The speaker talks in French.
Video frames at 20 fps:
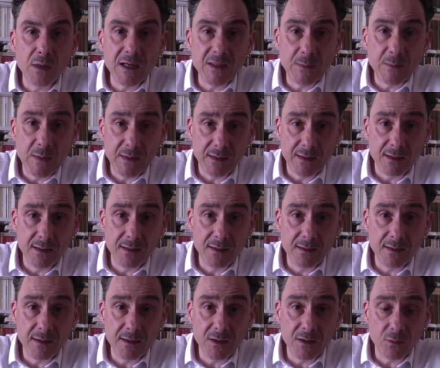spécialité
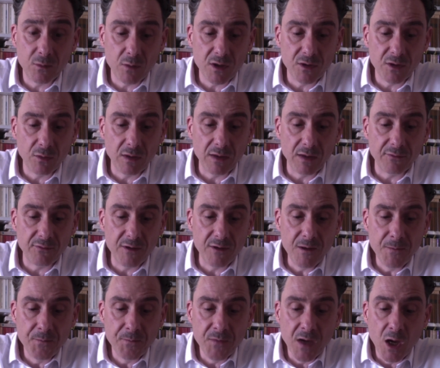histoire-géographie,
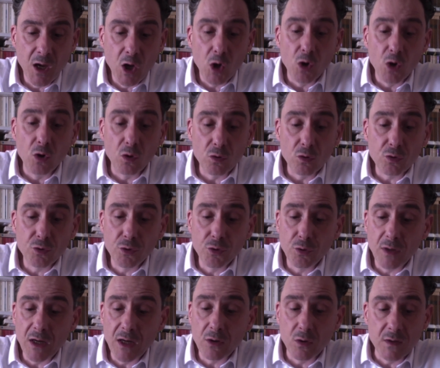l'enjeu de la
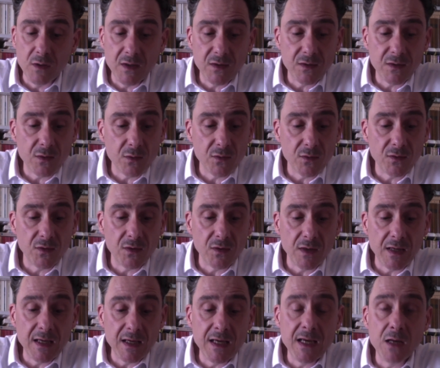connaissance
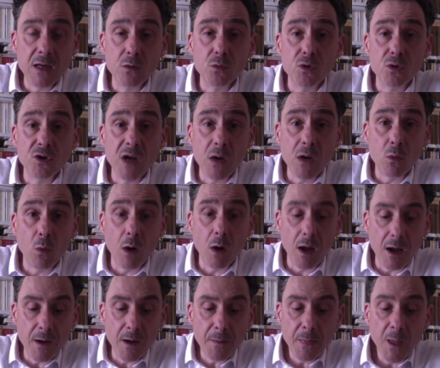et le jalon
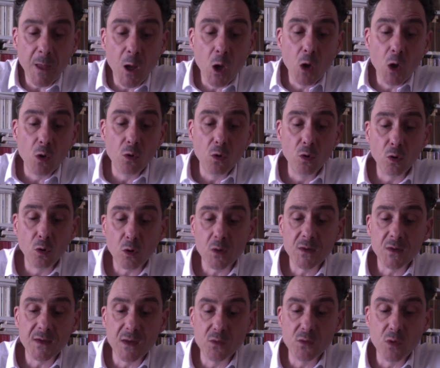1, le
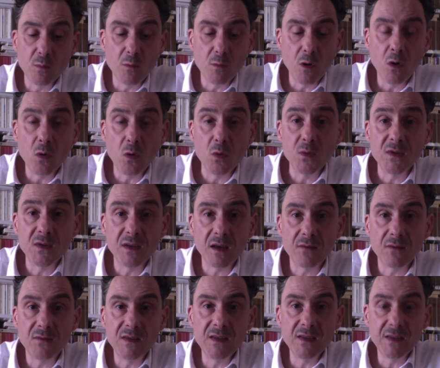renseignement au
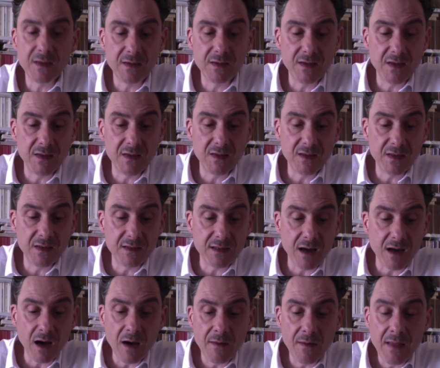service des États
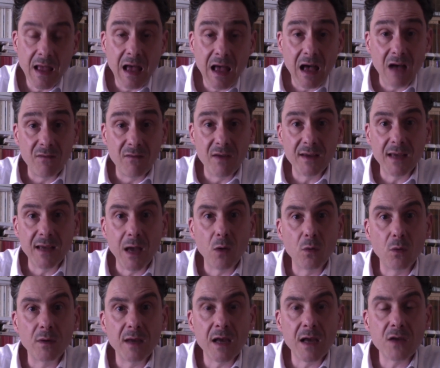avec un
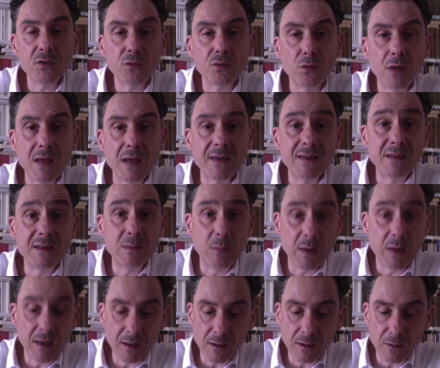regard sur la
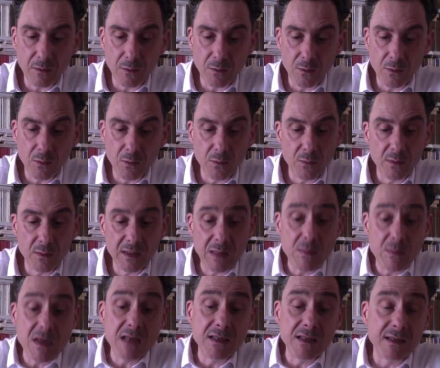
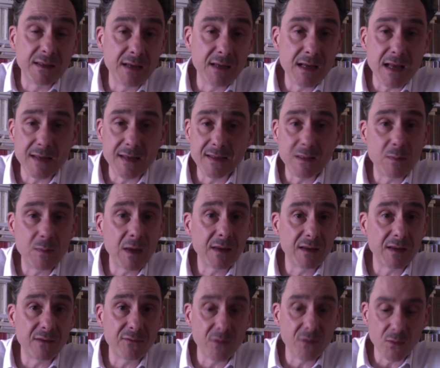cybercriminalité, euh, la
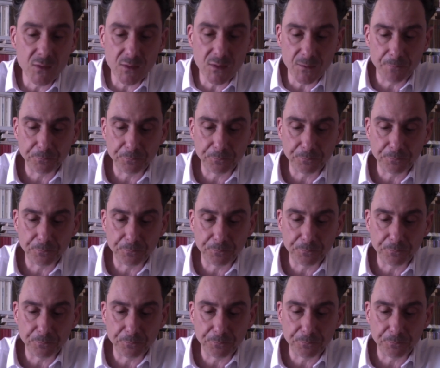cyberdéfense,